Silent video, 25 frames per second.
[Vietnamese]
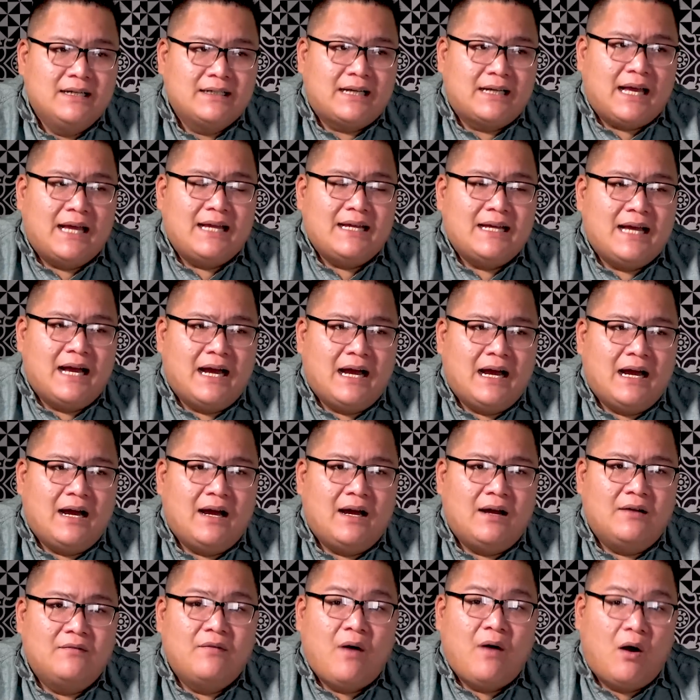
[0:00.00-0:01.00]
cái
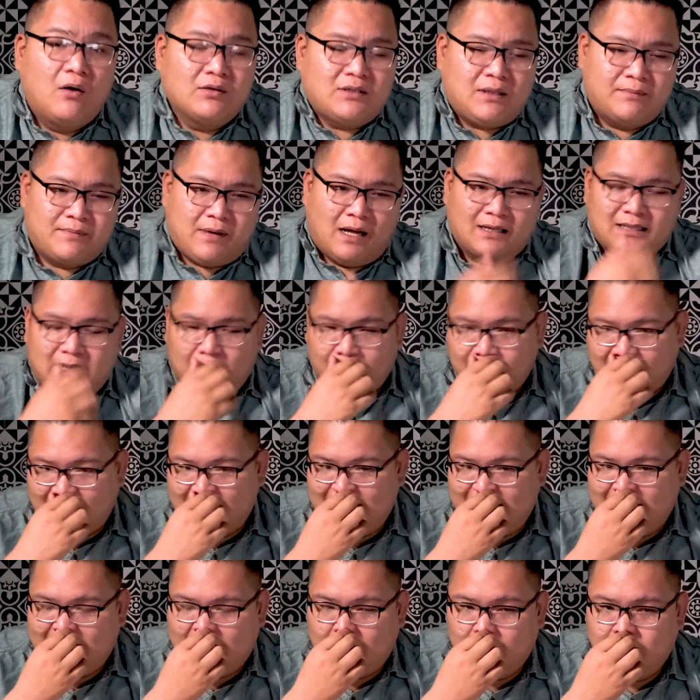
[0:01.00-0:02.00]
uh, vô trong đó xong
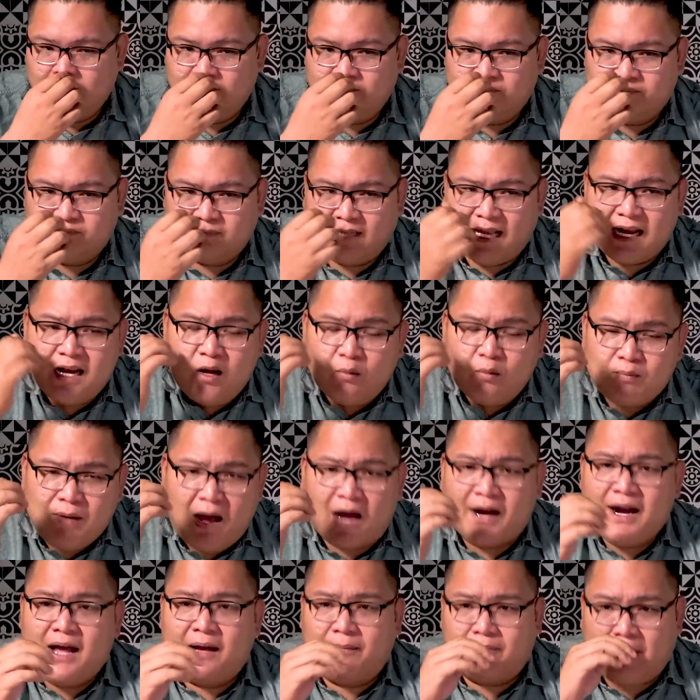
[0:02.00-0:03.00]
cái cũng cái lúc
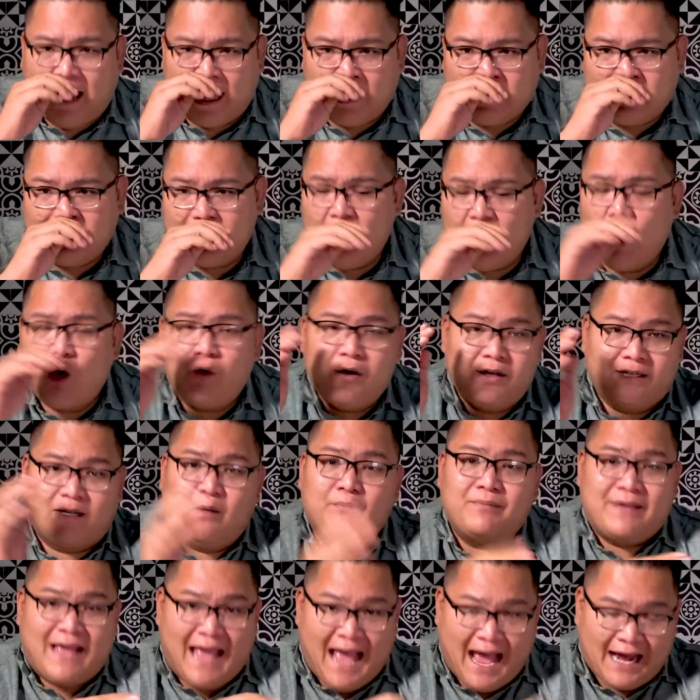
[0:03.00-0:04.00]
đó đó bạn vô được
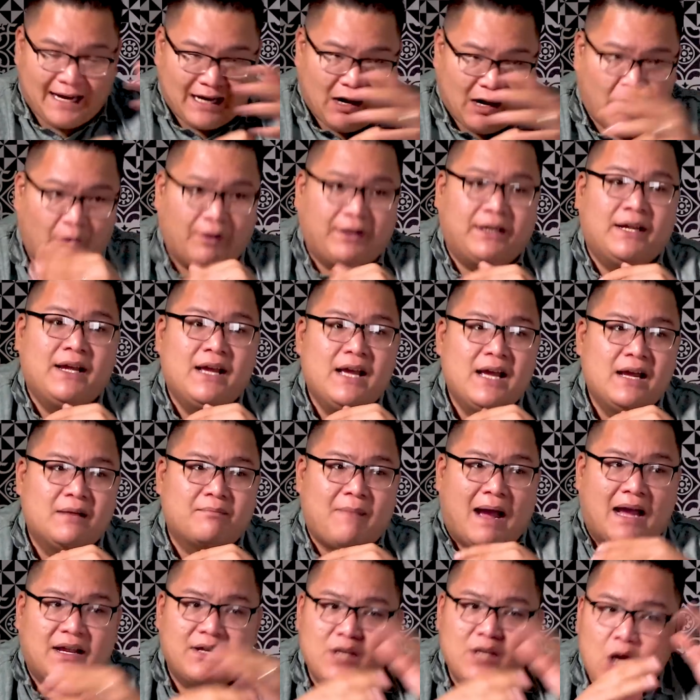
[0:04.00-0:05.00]
trong nhà rồi
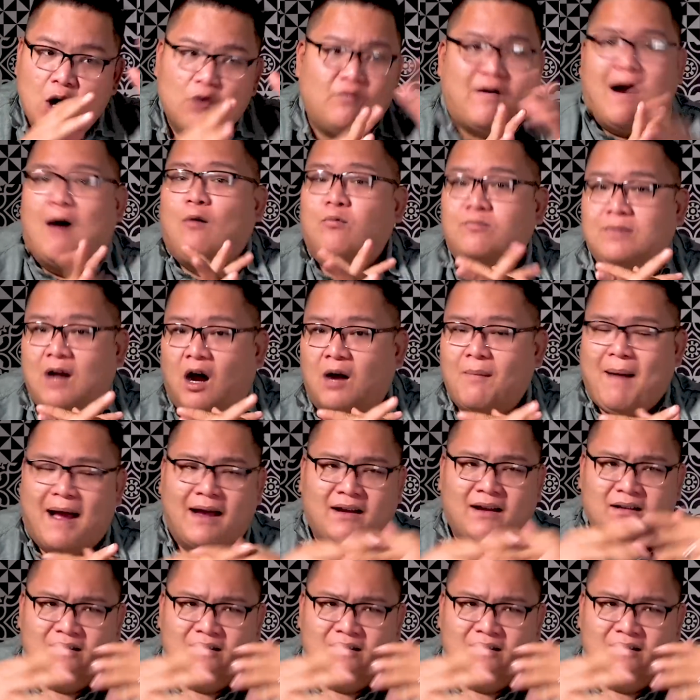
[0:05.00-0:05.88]
bạn vô phòng rồi bạn